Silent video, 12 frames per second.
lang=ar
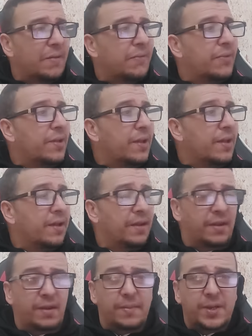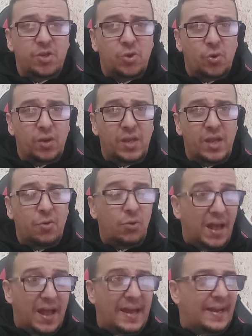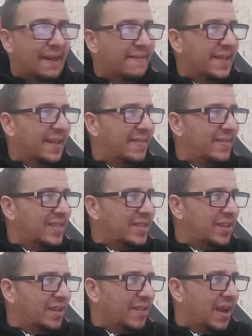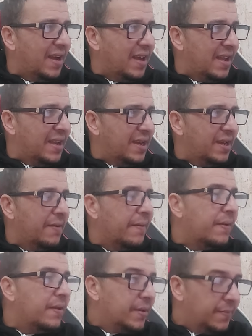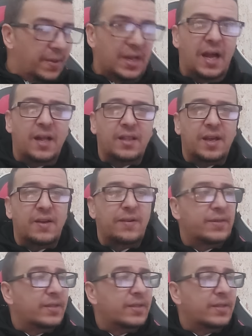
في المنشور ديالو الآن عنده تسع دقائق من اللي حطها